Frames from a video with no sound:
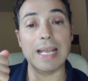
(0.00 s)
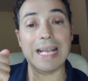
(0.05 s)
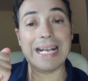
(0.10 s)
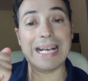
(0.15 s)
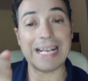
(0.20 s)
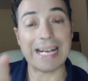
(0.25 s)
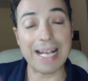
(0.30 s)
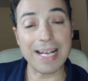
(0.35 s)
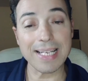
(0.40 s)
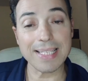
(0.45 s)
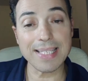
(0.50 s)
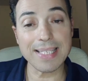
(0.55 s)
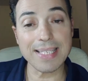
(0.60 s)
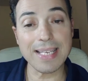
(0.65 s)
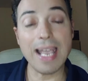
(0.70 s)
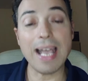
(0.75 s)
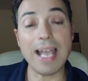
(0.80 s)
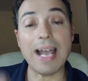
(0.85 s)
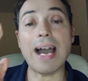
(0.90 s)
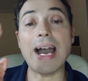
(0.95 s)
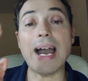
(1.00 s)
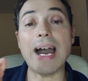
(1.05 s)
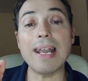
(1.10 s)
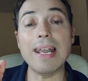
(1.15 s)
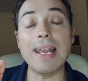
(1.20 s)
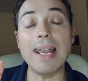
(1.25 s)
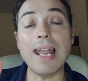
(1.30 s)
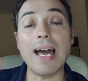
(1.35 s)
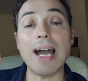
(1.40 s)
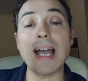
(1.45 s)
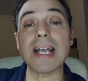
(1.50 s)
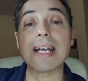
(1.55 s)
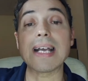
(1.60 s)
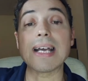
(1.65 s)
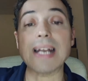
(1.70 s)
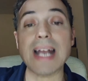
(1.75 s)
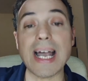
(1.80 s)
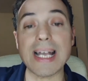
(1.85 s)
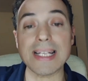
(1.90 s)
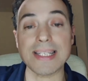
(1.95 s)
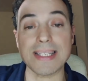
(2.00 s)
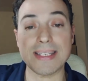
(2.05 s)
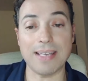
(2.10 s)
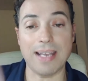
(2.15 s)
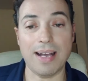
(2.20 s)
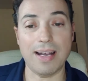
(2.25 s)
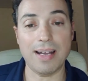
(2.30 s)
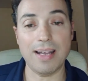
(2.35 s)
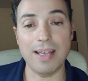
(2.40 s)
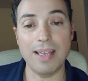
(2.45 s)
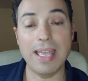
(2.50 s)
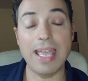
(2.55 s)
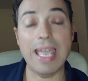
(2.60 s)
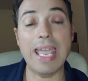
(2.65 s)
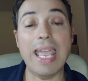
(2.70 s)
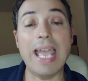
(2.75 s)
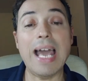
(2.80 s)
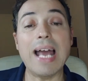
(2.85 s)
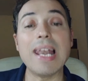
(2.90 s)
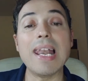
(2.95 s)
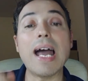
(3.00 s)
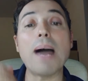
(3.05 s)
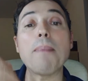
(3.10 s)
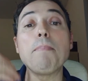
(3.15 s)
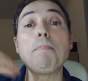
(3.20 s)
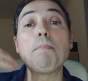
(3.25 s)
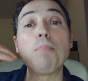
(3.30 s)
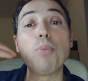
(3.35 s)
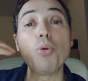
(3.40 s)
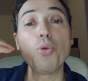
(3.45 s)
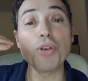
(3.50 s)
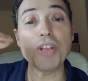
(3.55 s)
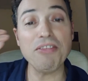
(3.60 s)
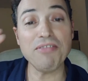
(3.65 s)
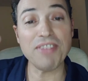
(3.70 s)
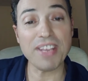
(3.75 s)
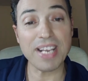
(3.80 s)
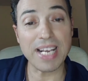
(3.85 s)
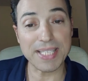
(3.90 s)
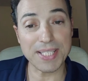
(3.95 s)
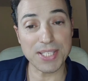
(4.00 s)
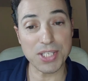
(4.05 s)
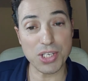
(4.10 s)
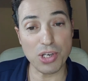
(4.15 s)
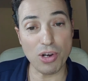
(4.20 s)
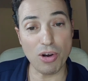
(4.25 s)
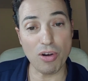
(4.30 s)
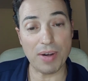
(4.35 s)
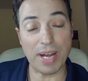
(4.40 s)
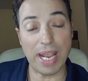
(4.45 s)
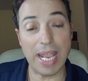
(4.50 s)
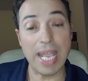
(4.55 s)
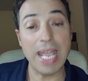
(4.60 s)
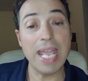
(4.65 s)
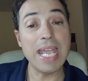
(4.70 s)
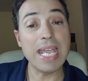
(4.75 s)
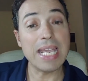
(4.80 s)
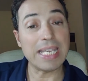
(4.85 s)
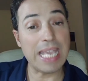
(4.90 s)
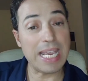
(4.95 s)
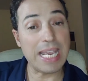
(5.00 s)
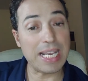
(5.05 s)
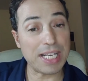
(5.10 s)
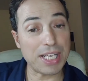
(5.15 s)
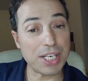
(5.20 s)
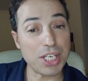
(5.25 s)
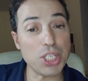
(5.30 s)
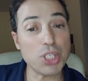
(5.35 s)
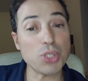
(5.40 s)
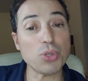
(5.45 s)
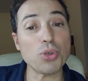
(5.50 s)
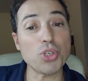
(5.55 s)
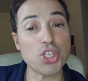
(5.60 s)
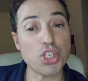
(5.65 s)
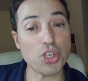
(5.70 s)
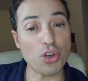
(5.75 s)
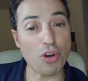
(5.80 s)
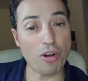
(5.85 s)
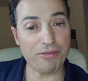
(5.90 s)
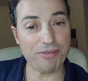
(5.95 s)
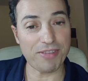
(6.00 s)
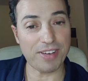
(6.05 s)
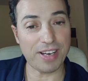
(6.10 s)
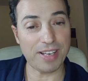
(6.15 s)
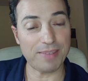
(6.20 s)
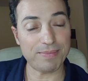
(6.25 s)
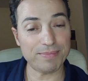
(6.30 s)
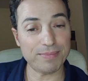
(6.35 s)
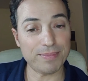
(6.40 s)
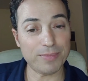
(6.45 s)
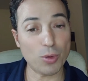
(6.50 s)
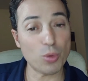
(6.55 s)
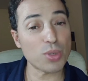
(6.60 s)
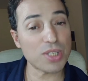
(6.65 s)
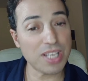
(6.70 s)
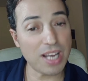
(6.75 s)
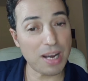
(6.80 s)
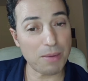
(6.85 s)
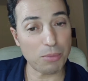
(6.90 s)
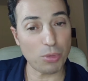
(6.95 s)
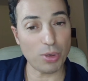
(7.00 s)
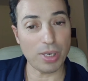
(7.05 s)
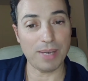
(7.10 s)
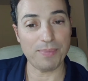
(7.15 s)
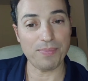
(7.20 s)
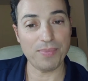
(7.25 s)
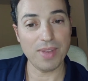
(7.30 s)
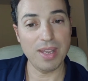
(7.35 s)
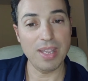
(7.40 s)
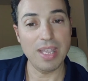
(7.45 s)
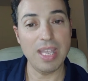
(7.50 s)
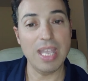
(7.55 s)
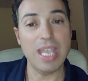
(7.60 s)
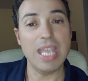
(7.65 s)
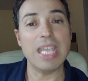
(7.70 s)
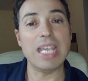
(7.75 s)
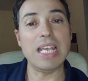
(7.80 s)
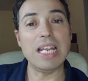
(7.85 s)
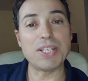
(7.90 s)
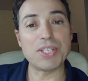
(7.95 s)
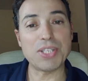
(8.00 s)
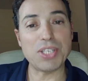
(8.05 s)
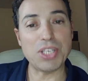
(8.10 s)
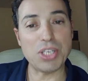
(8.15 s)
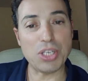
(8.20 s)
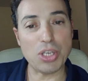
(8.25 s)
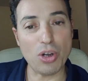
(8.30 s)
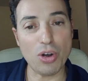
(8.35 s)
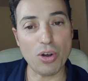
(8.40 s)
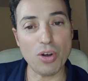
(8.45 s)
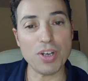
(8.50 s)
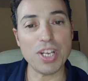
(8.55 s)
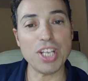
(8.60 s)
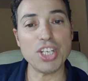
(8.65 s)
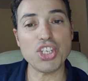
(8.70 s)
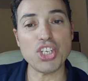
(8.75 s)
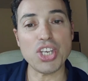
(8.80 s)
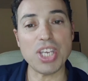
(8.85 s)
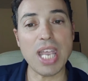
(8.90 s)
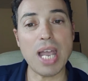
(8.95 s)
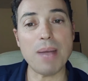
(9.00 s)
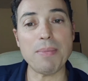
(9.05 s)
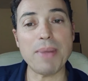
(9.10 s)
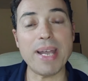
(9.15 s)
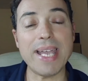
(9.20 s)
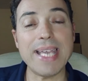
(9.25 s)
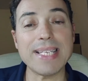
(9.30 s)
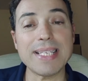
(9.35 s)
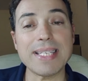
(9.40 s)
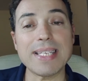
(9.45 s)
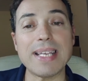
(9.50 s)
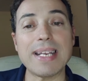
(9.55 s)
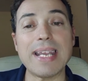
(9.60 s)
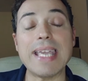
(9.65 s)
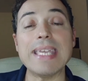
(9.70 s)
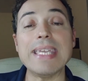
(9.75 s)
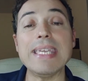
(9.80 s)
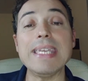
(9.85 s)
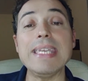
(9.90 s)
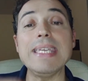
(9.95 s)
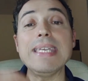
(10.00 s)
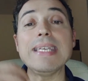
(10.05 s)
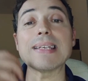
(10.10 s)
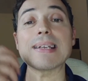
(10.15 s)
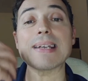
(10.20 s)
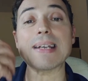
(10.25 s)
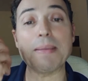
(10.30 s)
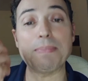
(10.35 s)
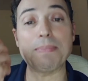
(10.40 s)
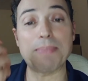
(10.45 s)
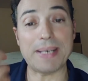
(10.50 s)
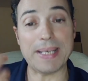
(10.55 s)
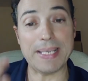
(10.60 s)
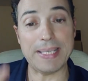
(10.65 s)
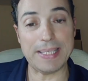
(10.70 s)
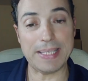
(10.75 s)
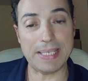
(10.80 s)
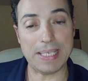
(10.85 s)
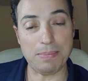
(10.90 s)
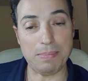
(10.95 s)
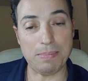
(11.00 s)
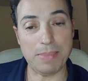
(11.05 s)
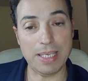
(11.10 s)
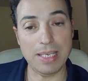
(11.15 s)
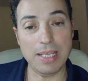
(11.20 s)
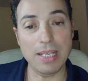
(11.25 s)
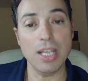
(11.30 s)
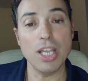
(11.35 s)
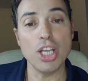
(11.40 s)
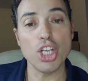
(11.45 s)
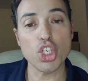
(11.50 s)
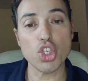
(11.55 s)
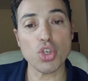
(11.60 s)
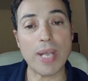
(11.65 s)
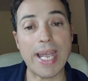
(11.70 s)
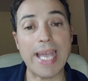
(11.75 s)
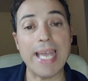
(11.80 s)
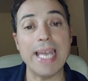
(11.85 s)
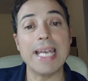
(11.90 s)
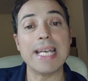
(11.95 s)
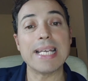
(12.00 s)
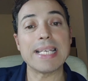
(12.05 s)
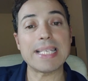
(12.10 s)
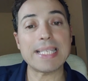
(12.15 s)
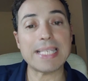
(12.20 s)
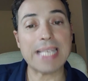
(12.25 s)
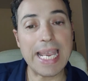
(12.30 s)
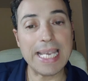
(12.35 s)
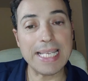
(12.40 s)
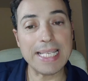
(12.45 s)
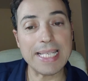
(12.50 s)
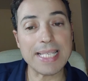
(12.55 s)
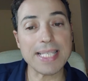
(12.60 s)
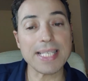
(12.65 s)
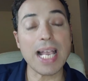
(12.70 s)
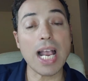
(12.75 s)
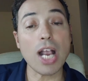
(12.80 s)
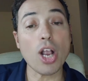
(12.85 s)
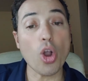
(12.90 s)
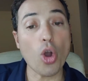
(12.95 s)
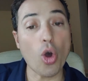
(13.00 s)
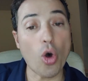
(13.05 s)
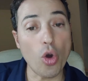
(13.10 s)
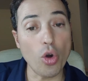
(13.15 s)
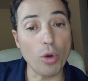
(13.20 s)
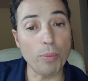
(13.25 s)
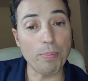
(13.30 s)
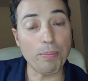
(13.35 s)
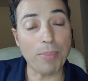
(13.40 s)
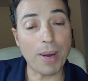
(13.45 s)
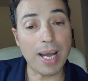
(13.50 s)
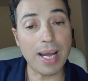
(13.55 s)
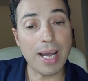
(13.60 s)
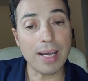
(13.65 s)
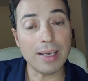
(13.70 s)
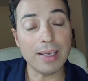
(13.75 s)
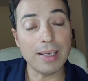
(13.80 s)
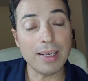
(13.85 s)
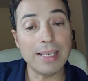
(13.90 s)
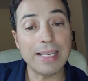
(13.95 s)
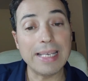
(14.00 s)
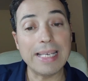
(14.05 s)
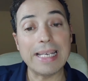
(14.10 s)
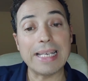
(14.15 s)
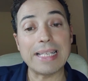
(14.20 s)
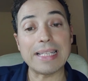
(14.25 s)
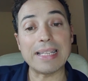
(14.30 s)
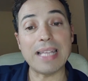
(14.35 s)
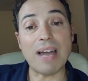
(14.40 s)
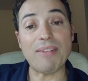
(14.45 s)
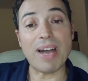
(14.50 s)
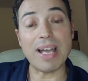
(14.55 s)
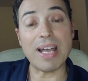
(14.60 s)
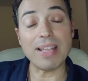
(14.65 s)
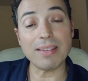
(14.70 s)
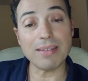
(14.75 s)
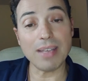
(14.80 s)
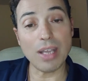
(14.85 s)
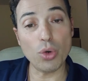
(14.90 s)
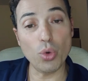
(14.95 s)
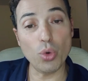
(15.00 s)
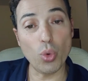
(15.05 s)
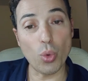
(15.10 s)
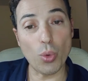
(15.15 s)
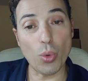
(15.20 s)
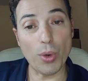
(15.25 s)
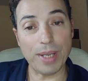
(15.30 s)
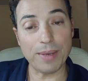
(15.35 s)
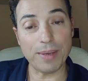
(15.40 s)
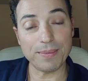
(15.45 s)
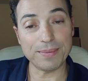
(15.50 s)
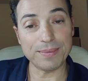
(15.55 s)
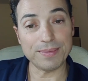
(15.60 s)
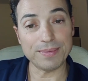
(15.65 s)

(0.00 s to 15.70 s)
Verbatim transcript: grazie alla grazia e alla purificazione che Cristo ci offre. Usiamola. Il Signore ci chiama a essere irreprensibili, cioè senza colpa davanti a Lui,